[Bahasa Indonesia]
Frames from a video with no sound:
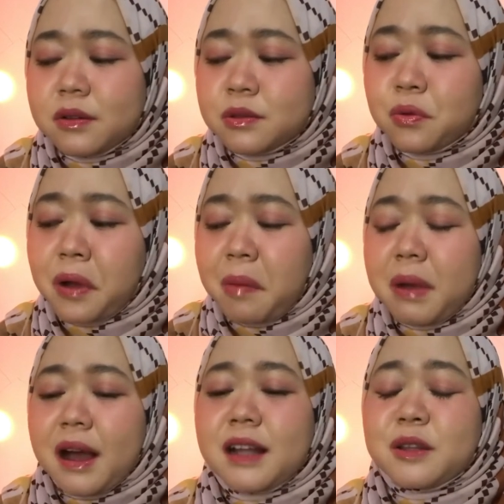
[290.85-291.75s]
suka
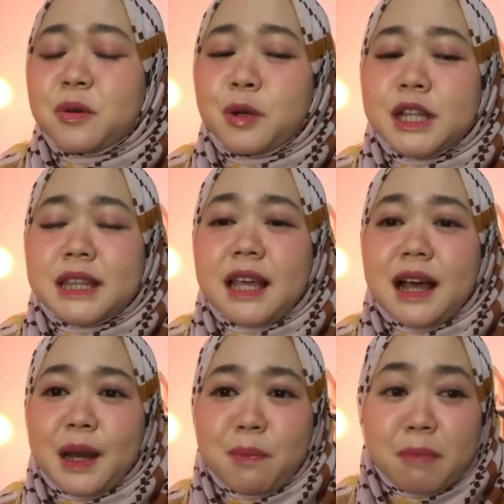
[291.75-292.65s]
banget kulit
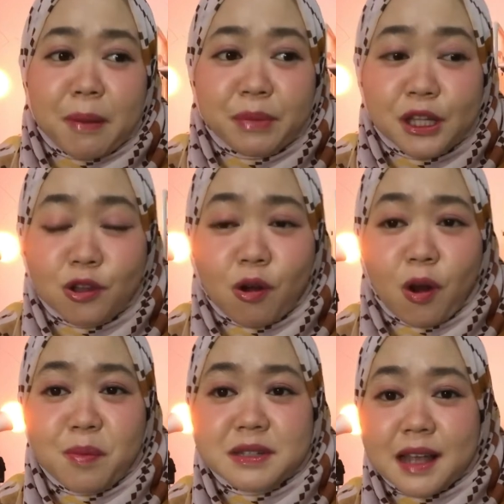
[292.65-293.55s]
yang lembab gitu
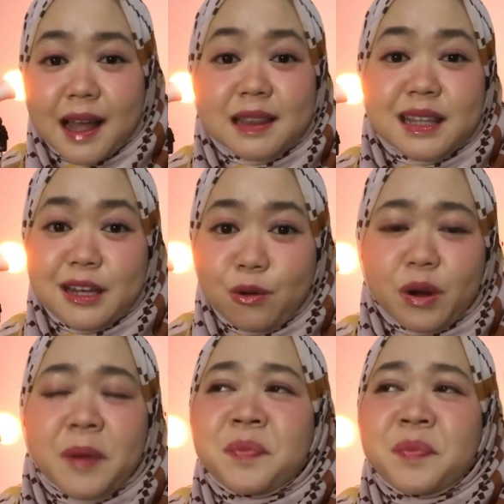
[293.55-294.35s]
kalau misalkan tidur